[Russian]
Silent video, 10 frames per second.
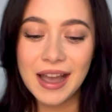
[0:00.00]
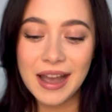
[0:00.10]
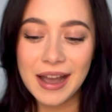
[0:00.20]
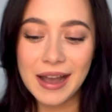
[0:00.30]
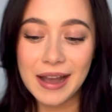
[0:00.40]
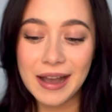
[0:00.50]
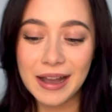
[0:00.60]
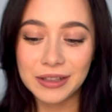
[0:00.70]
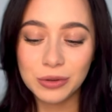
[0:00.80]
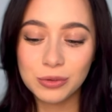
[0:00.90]
А,
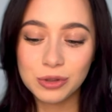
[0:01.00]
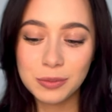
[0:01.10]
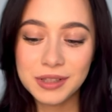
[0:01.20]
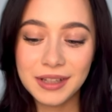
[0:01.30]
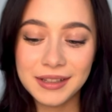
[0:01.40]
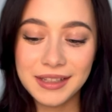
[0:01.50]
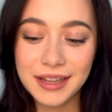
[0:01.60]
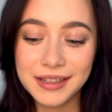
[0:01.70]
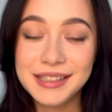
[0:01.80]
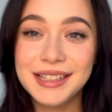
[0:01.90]
ну, собственно,
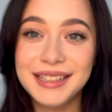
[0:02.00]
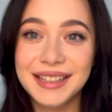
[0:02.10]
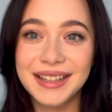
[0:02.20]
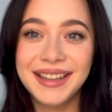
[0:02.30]
я сильно